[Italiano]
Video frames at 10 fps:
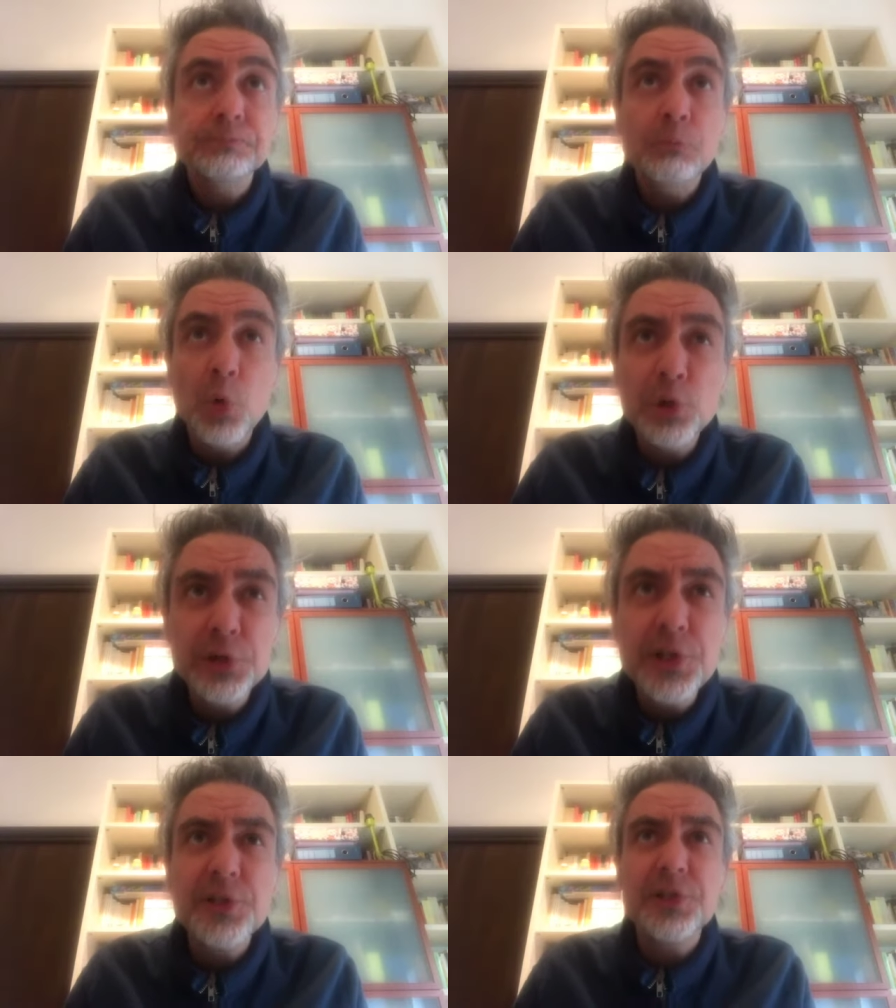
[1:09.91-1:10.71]

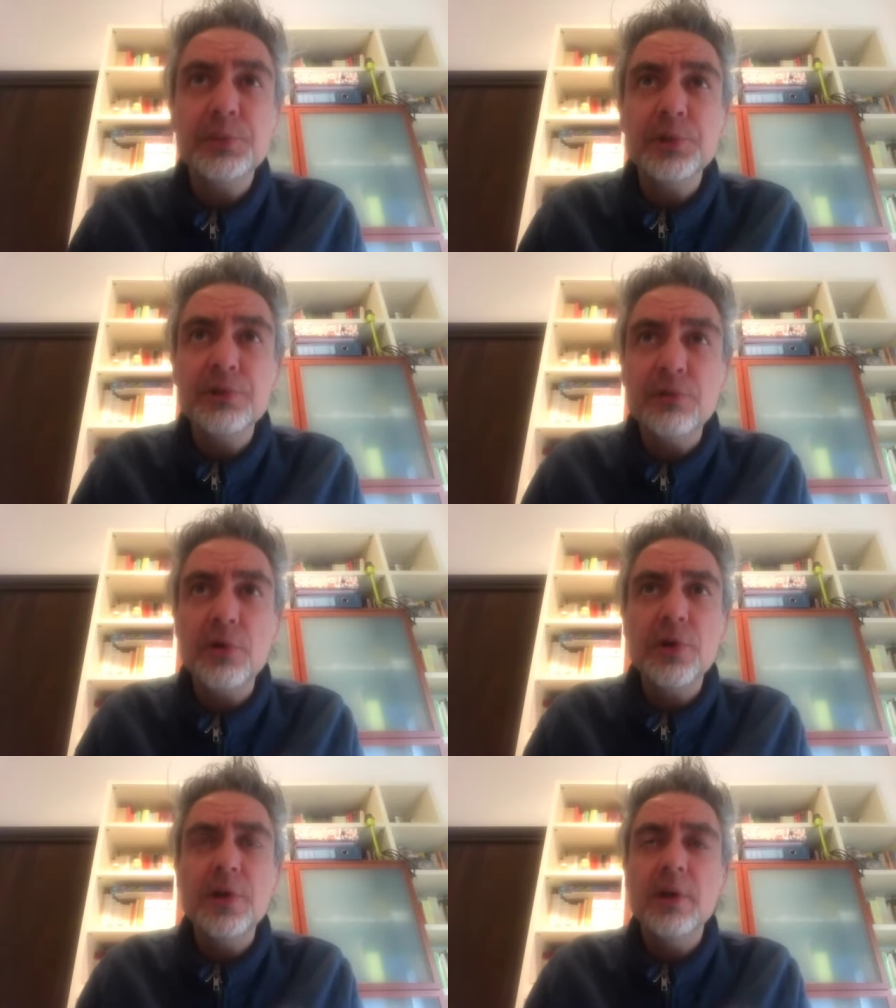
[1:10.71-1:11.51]
Moltissimi di
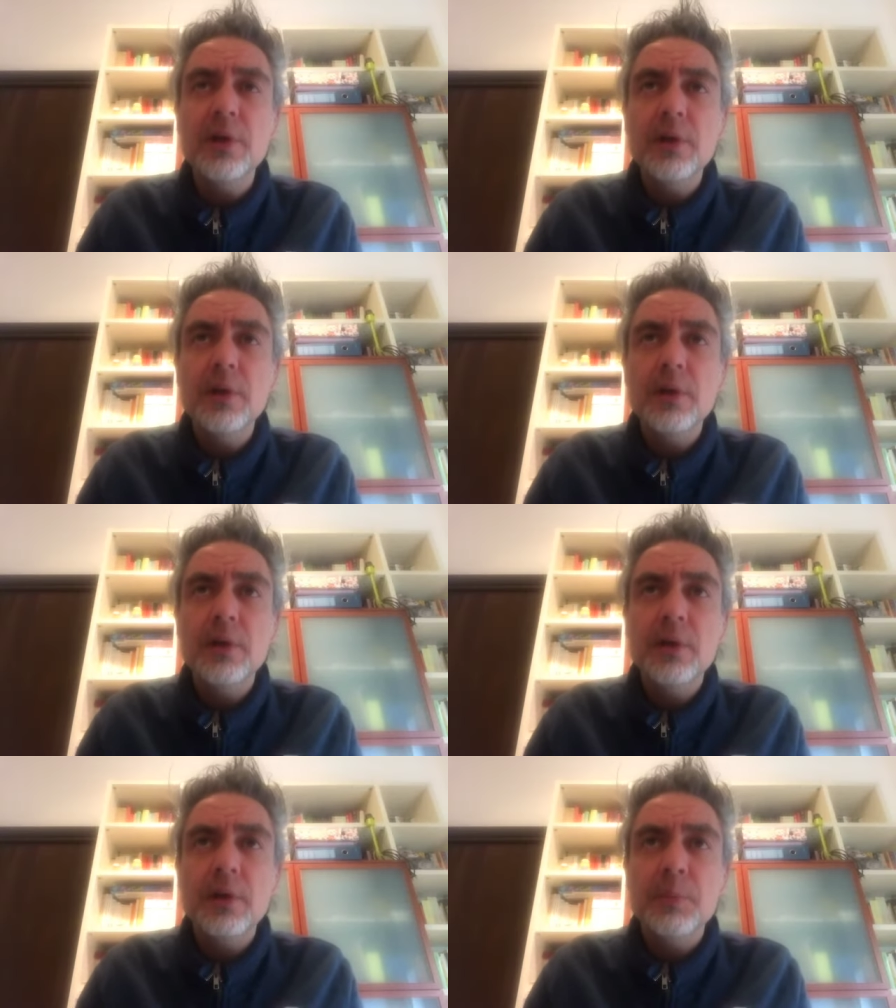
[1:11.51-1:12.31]
voi
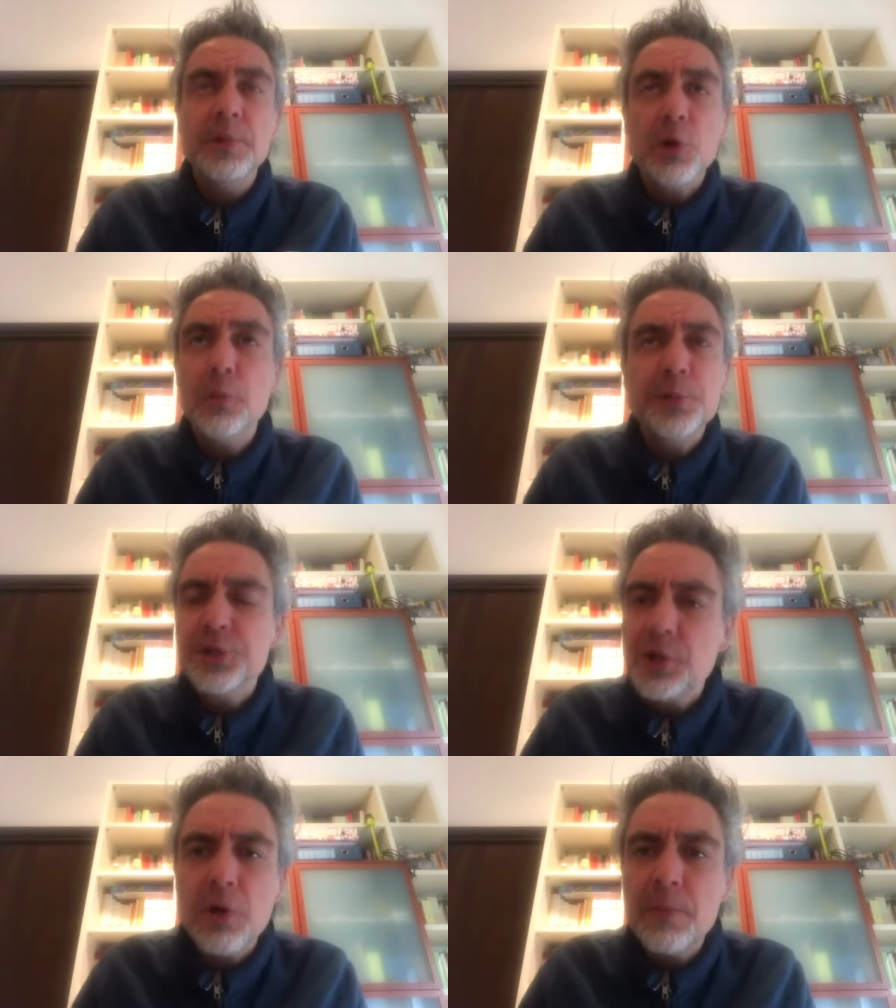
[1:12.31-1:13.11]
mi
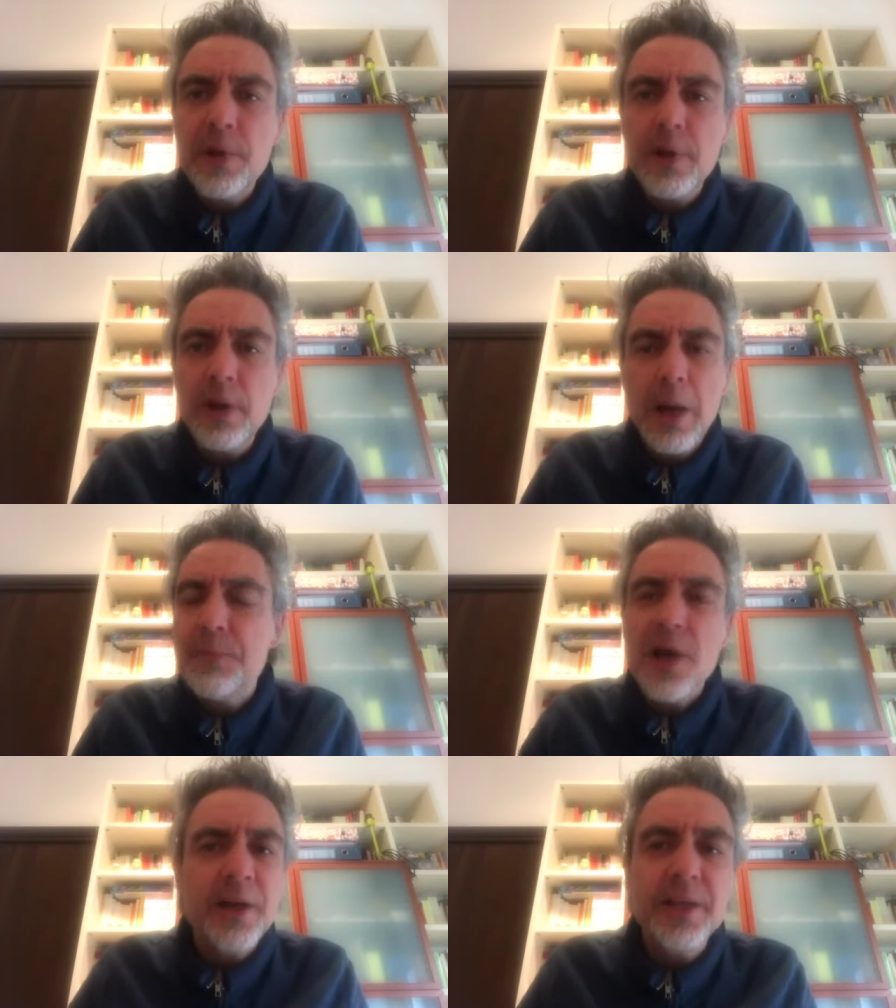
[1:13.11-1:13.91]
colpisce come
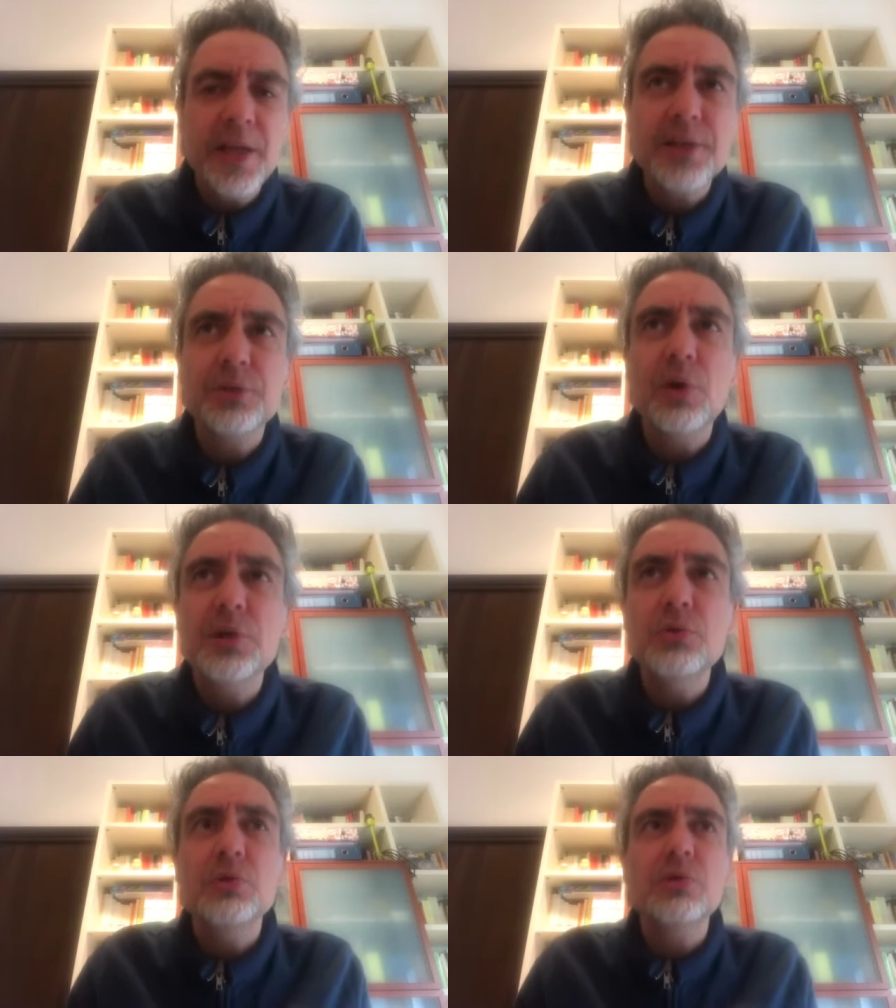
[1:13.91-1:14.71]
abbiano chiesto
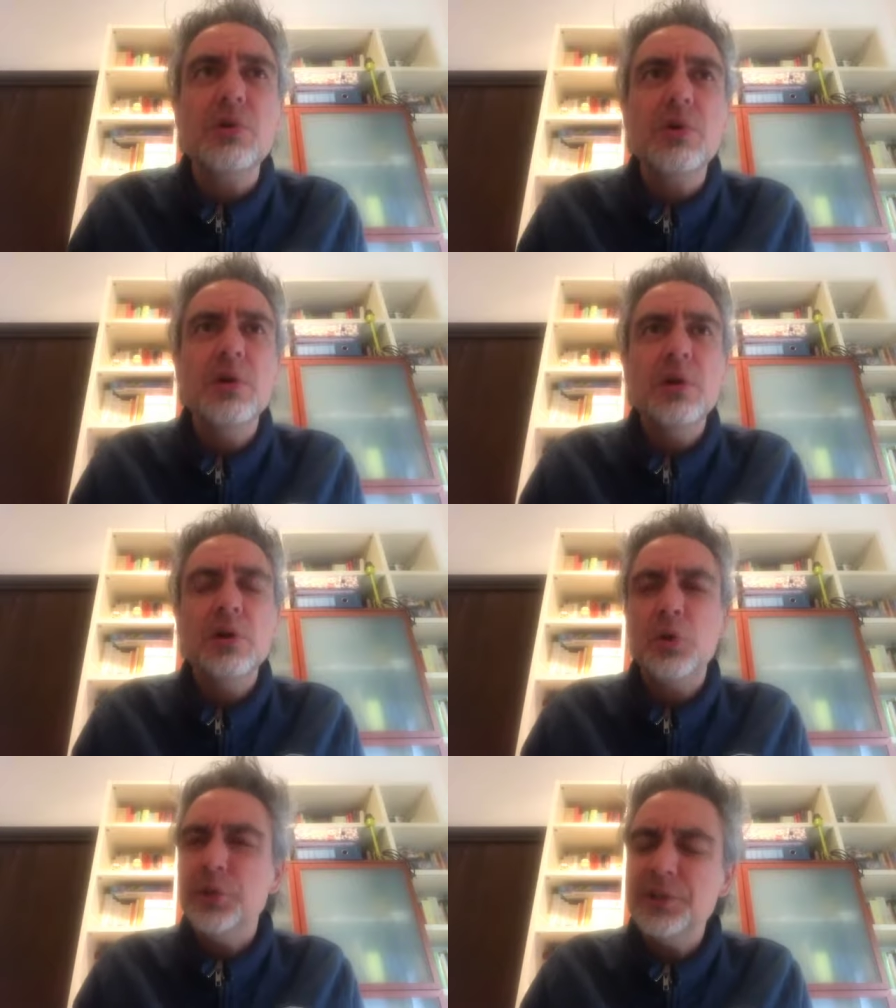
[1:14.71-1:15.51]
aiuto
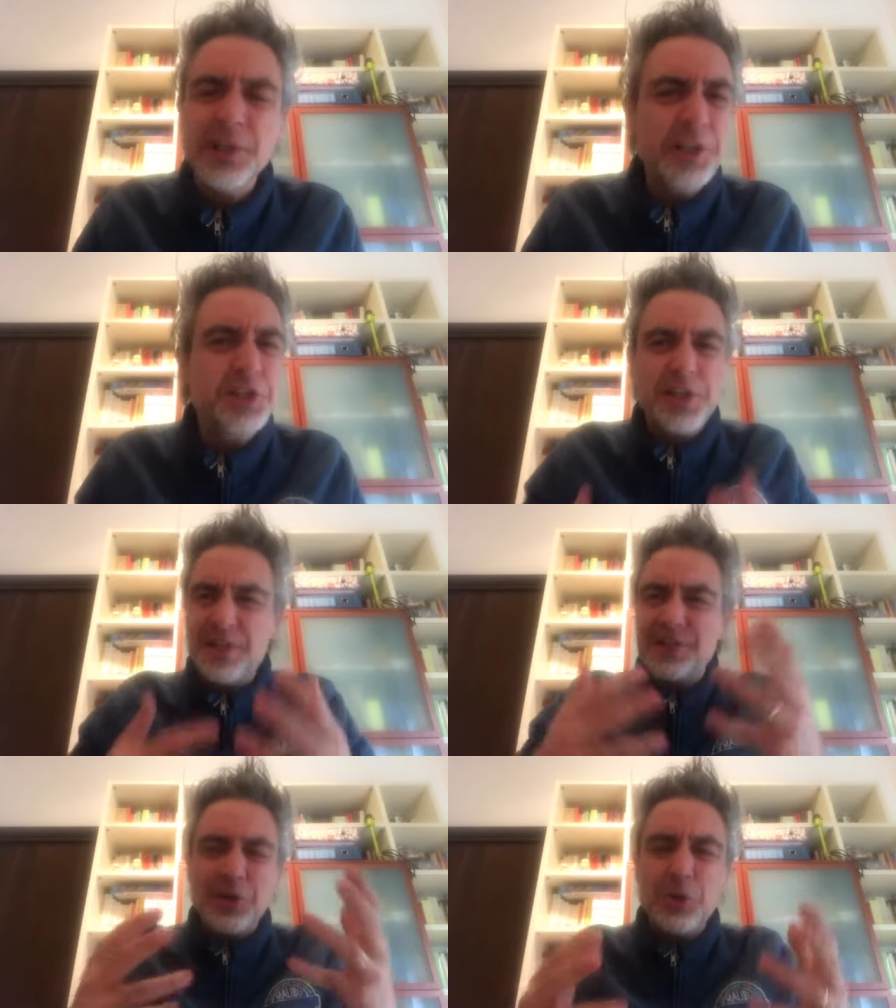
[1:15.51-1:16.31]
con
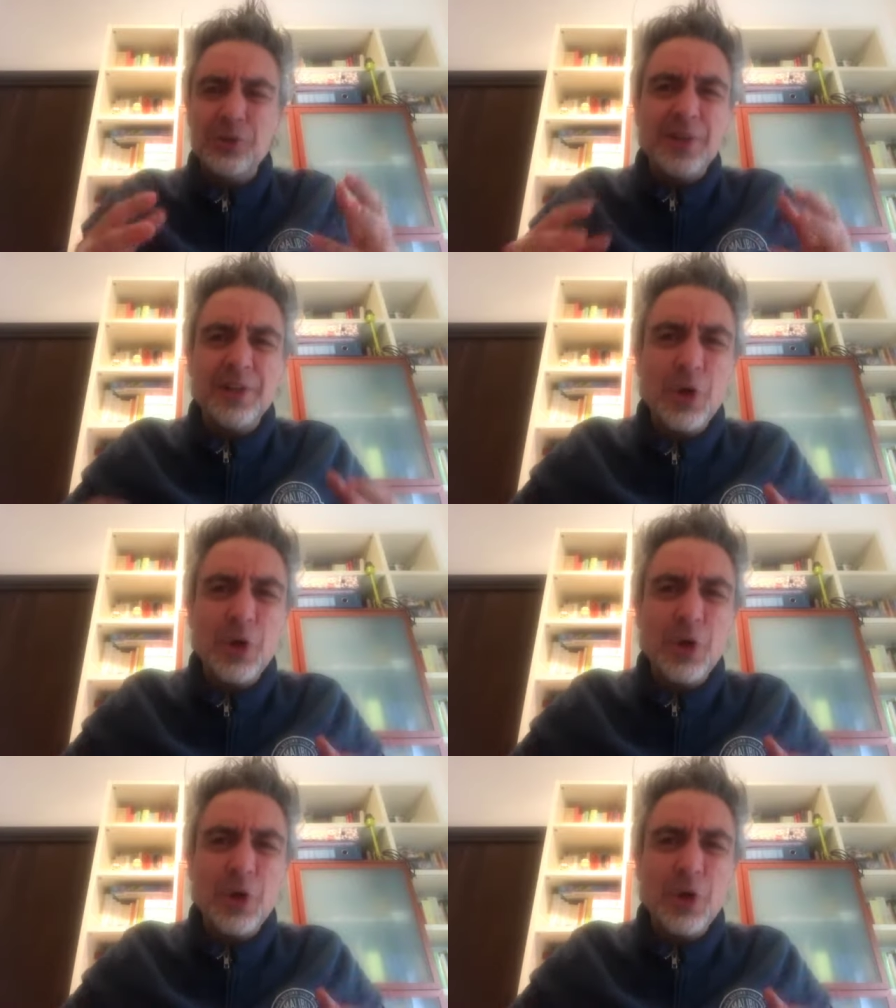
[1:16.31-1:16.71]
intelligenza, con,